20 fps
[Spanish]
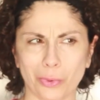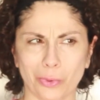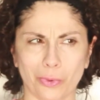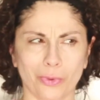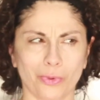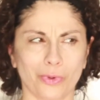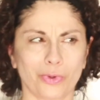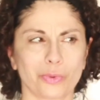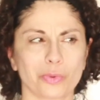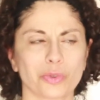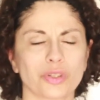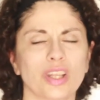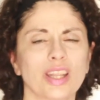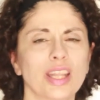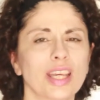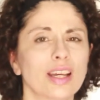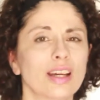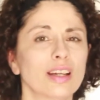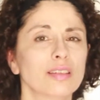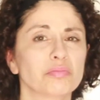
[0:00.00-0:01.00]
o como se
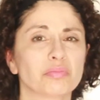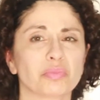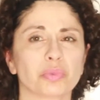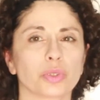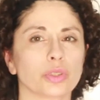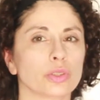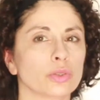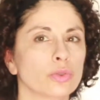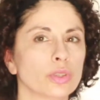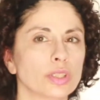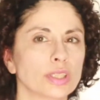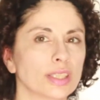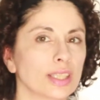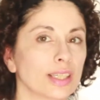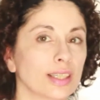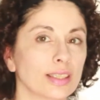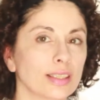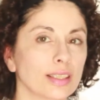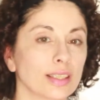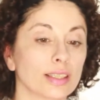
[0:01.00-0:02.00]
diga, pues no
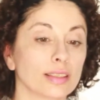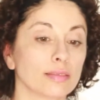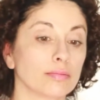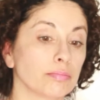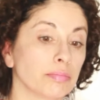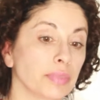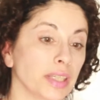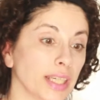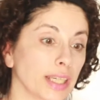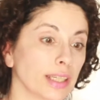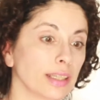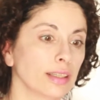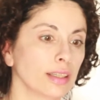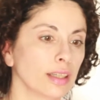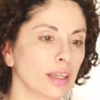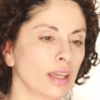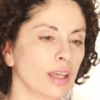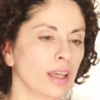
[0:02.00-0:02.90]
están bien